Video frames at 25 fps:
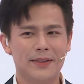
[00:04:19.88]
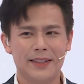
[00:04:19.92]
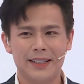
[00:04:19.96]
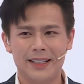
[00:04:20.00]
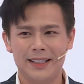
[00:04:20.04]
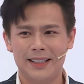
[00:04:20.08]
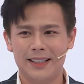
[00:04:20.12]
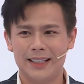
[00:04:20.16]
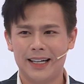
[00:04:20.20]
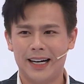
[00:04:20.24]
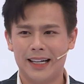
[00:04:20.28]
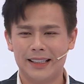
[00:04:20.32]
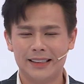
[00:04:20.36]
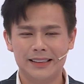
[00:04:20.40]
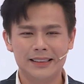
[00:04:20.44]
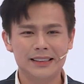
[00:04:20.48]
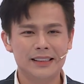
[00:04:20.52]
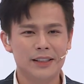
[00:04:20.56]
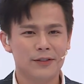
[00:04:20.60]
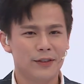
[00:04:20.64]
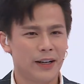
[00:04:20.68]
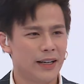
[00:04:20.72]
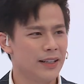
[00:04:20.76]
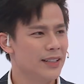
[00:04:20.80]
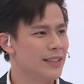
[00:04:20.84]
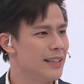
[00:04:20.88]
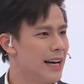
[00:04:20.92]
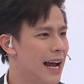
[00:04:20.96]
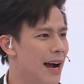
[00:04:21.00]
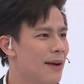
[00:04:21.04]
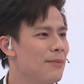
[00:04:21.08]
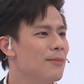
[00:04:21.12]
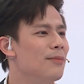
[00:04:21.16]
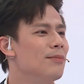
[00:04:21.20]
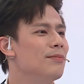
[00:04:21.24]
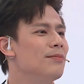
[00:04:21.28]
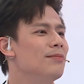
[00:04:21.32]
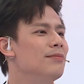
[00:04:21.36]
vì anh sẽ phải đặt
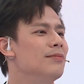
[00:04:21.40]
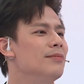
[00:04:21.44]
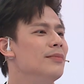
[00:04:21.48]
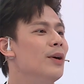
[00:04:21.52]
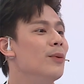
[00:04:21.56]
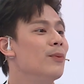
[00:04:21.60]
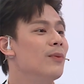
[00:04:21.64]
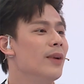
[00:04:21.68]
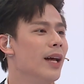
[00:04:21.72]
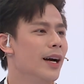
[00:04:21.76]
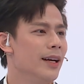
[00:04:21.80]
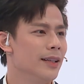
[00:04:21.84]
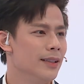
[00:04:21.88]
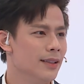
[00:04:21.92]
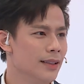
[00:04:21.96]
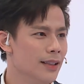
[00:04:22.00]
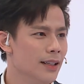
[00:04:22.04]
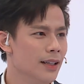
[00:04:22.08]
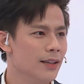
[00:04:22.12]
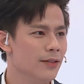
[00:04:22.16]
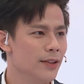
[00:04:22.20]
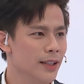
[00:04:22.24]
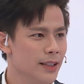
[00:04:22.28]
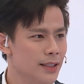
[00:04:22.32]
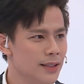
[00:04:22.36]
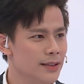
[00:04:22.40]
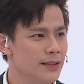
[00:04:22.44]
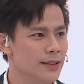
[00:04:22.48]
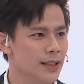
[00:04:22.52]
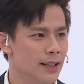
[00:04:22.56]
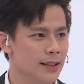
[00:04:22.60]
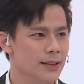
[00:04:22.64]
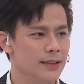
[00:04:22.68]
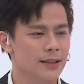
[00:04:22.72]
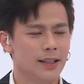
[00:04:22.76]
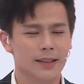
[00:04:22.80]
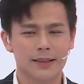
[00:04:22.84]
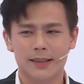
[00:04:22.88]
một lời hứa với chương
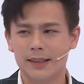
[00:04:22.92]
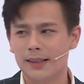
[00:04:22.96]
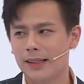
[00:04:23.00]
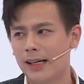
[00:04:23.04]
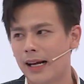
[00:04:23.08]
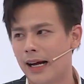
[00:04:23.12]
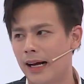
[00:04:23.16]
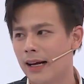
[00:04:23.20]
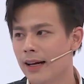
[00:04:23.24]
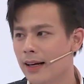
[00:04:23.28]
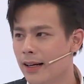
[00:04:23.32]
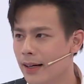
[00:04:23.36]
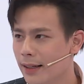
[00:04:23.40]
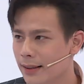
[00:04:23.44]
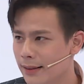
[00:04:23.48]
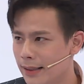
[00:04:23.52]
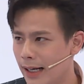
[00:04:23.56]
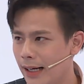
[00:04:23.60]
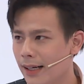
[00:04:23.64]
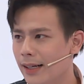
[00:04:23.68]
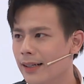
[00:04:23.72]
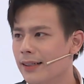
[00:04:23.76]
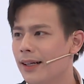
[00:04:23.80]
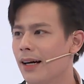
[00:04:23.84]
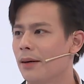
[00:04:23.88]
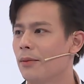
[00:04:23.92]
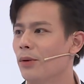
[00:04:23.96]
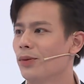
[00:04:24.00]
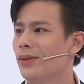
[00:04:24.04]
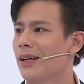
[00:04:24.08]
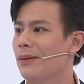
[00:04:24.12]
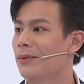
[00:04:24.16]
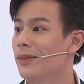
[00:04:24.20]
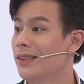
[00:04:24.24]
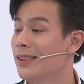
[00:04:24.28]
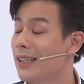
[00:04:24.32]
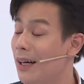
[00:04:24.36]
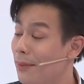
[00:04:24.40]
trình, đó chính là trả lời thật
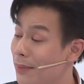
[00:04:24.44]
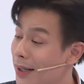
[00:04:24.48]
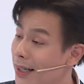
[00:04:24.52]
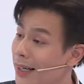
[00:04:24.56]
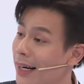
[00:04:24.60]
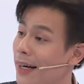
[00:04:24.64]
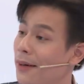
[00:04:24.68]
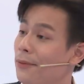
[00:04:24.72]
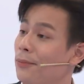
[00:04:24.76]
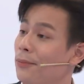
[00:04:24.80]
100% anh